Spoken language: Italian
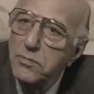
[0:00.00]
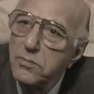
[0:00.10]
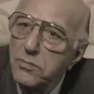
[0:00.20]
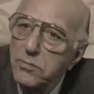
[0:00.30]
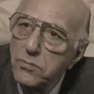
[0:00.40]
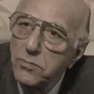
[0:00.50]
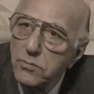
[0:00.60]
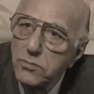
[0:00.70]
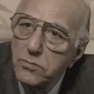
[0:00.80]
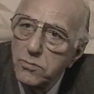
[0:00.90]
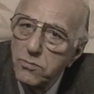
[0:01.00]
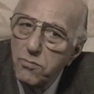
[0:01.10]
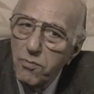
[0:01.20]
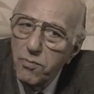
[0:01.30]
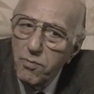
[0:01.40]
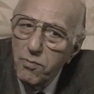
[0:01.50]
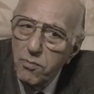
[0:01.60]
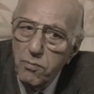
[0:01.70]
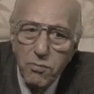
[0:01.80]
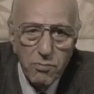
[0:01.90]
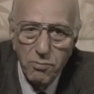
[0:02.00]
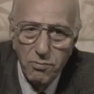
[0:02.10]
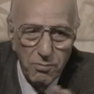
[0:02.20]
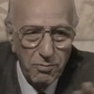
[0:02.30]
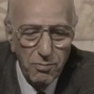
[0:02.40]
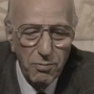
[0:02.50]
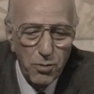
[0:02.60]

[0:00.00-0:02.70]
Mattau è soddisfatto o no del suo doppiaggio?